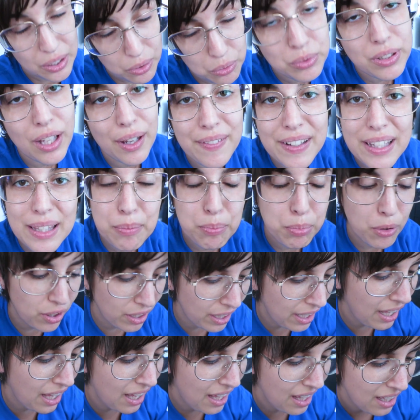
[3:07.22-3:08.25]
segunda vez
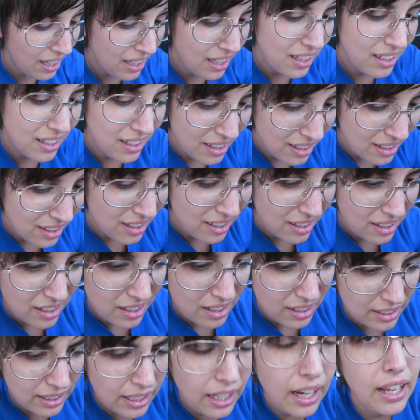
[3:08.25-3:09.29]
porque
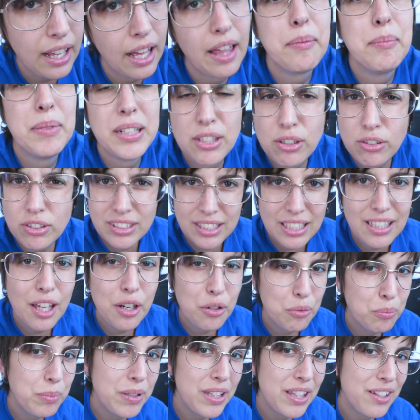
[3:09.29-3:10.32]
además lo
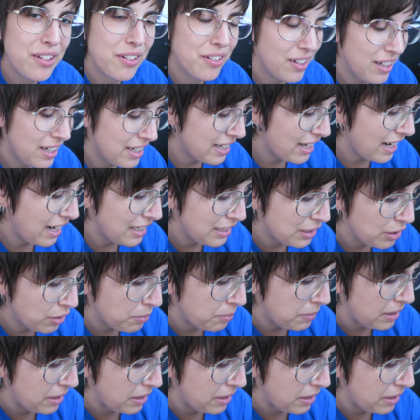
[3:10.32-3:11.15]
enseñé en un vídeo el regalito